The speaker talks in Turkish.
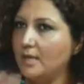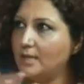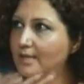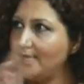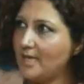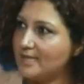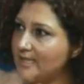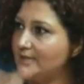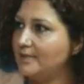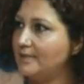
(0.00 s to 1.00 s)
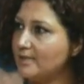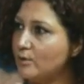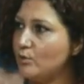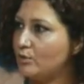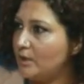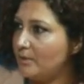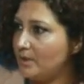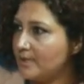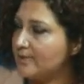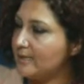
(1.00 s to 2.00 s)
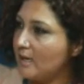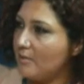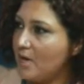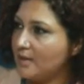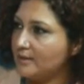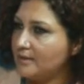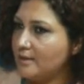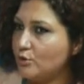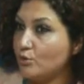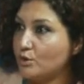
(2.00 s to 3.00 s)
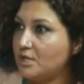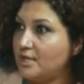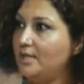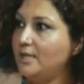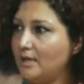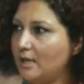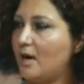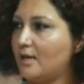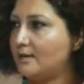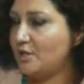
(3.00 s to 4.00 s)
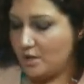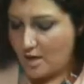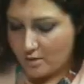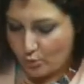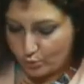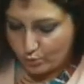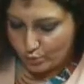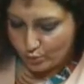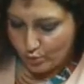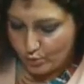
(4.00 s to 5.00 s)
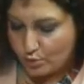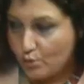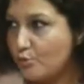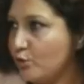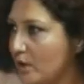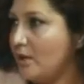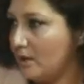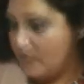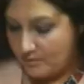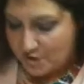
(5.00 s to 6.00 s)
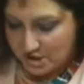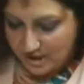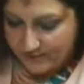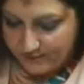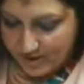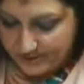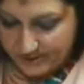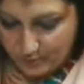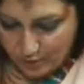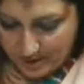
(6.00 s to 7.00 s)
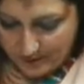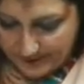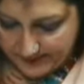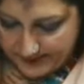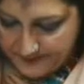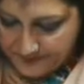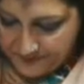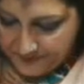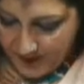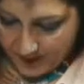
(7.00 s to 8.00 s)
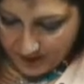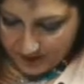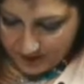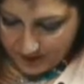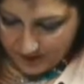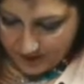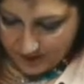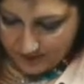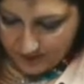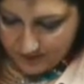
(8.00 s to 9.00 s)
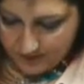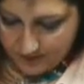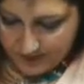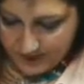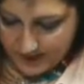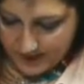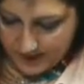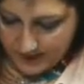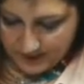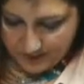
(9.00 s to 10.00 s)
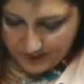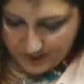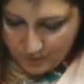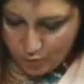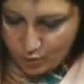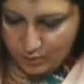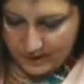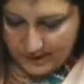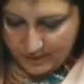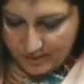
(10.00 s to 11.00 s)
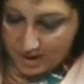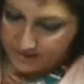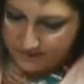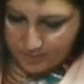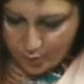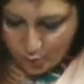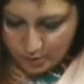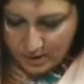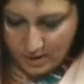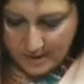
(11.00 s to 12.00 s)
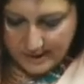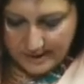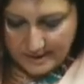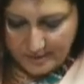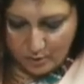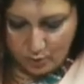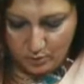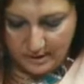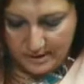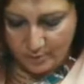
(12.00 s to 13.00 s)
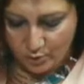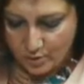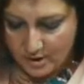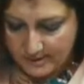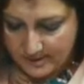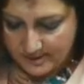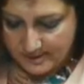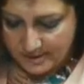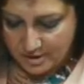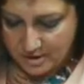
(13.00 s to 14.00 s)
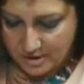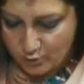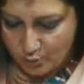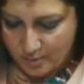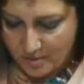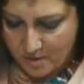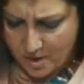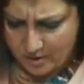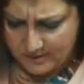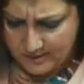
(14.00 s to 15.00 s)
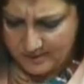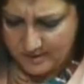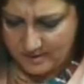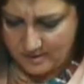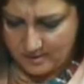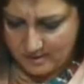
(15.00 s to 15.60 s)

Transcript: kıyasladığınızda uygulama açısından baktığınızda çok ciddi artışlar olduğunu görüyorsunuz. Bu da e, bir şeyi ifade ediyor elbette. Ee, yine 2010 ile 2000 aynı raporda 2010 ile 2016 arasında açılan toplam 6000